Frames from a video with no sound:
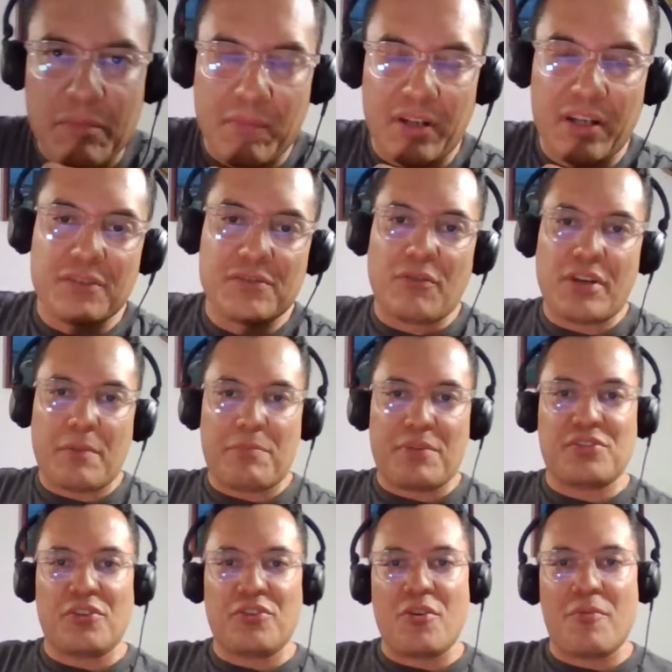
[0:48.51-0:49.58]
Bienvenidos a un
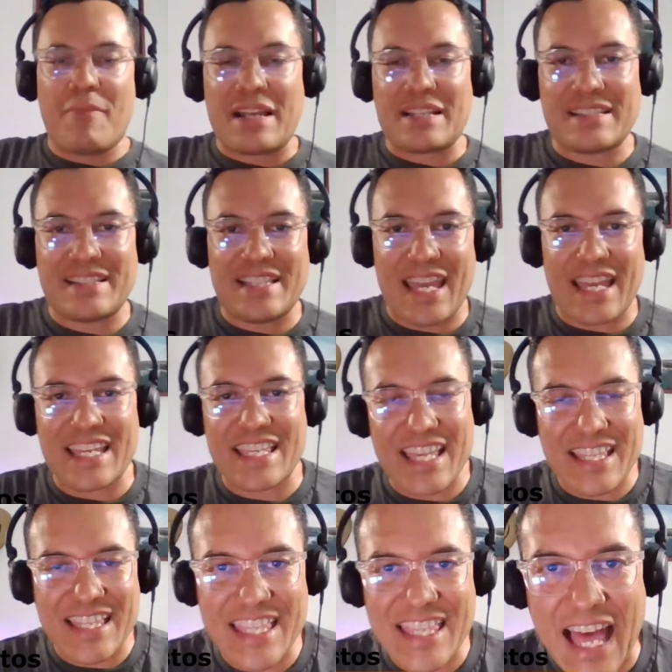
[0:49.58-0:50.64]
episodio más de
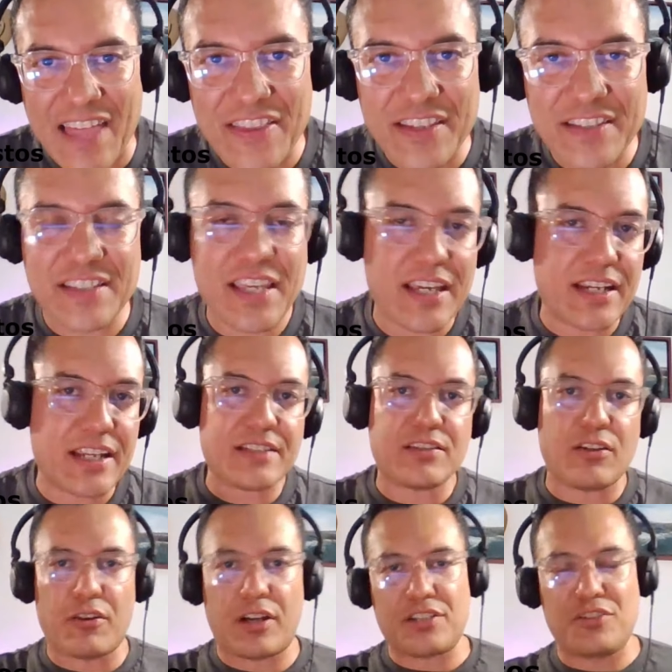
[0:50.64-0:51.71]
Identidades y en
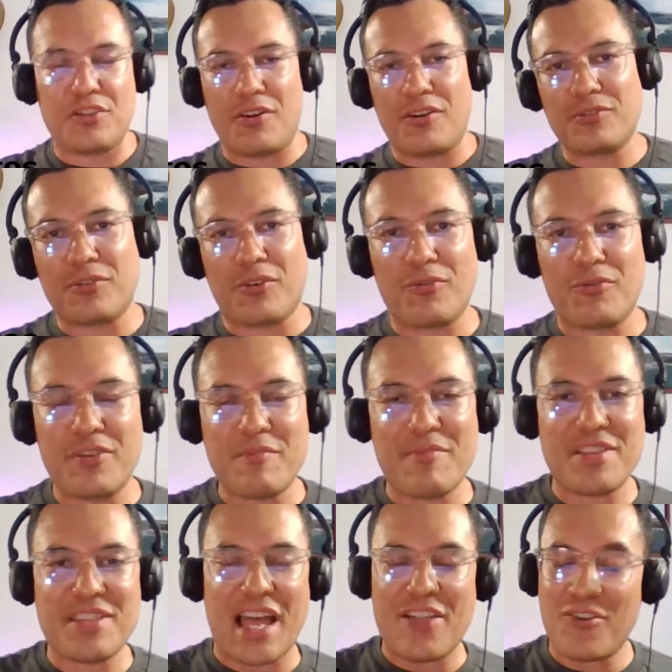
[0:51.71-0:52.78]
esta ocasión con un
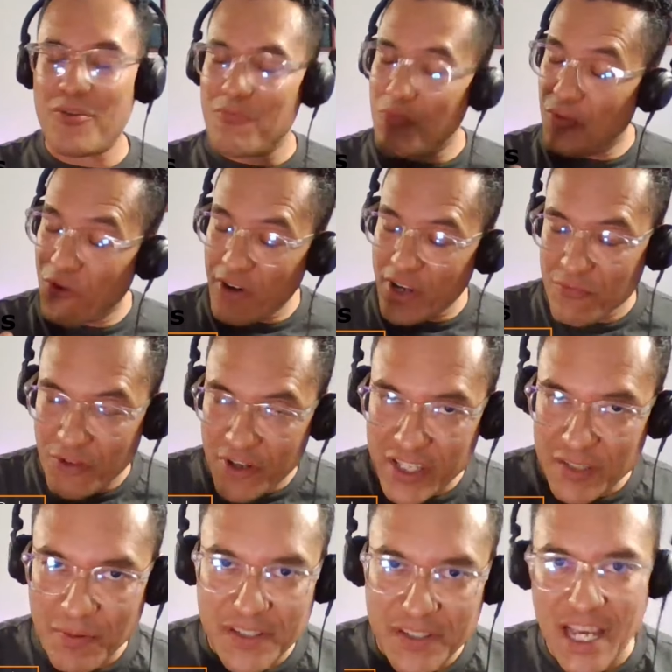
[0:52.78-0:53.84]
invitado muy, muy
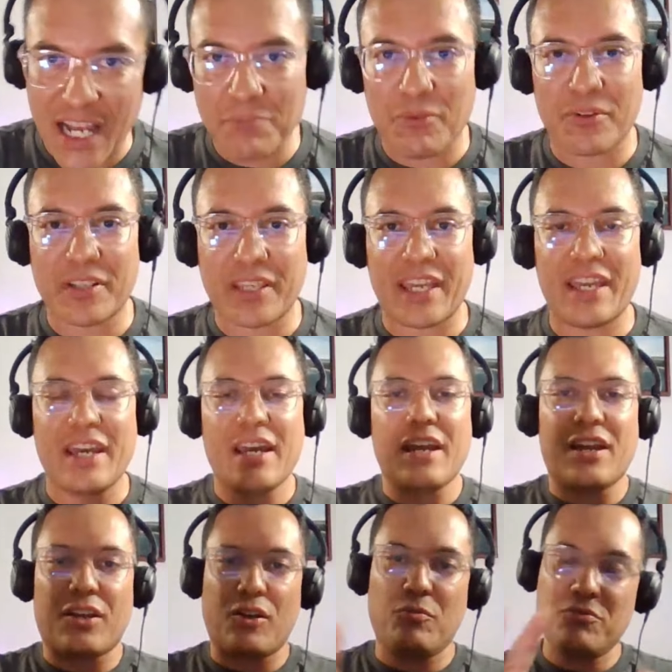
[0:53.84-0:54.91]
especial porque
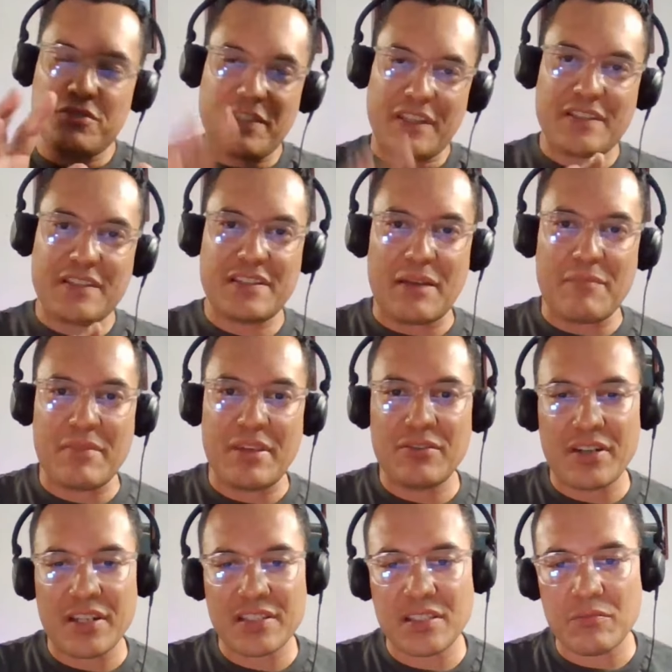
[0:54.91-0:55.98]
como ustedes están viendo
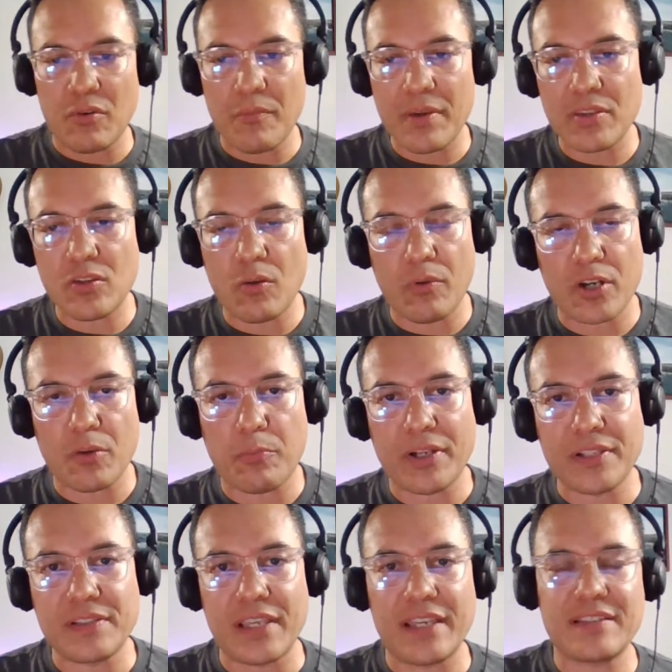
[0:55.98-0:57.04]
en este momento, bueno,
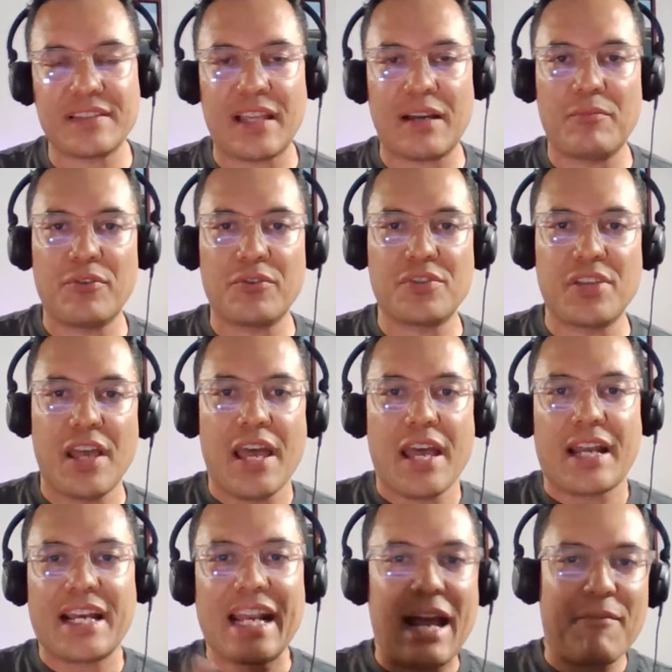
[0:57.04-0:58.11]
pues estamos
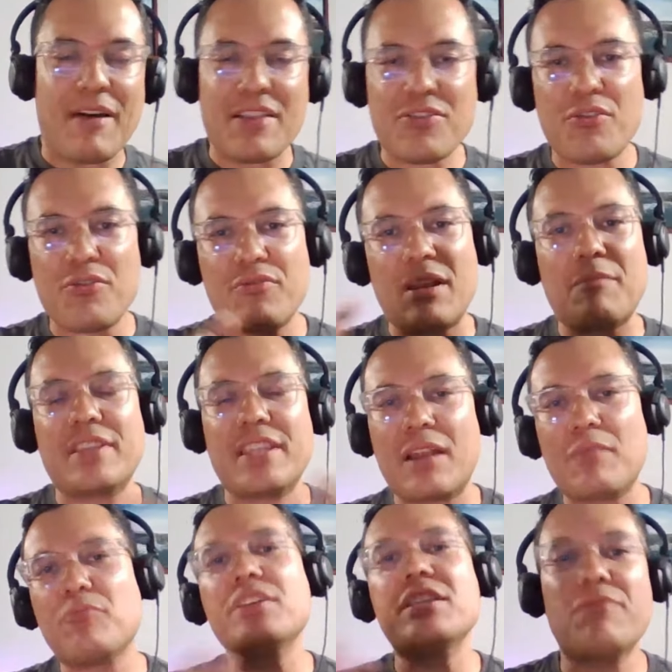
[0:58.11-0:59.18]
grabando de una
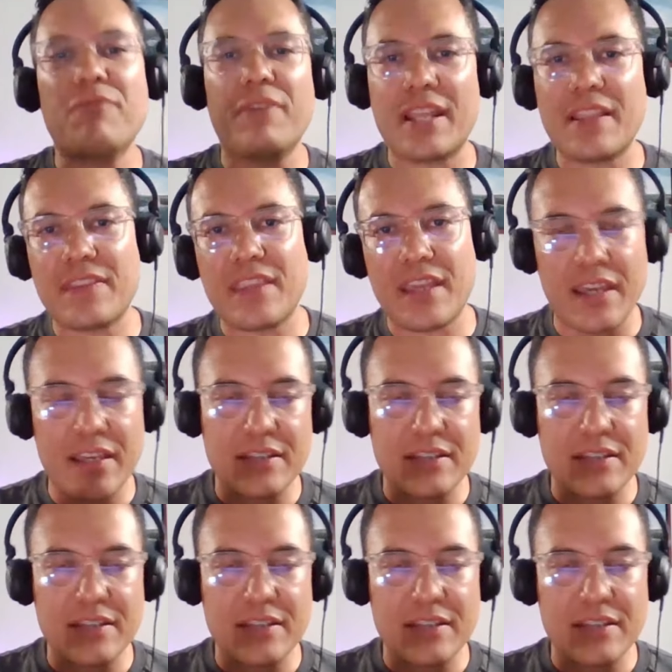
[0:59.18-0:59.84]
manera muy diferente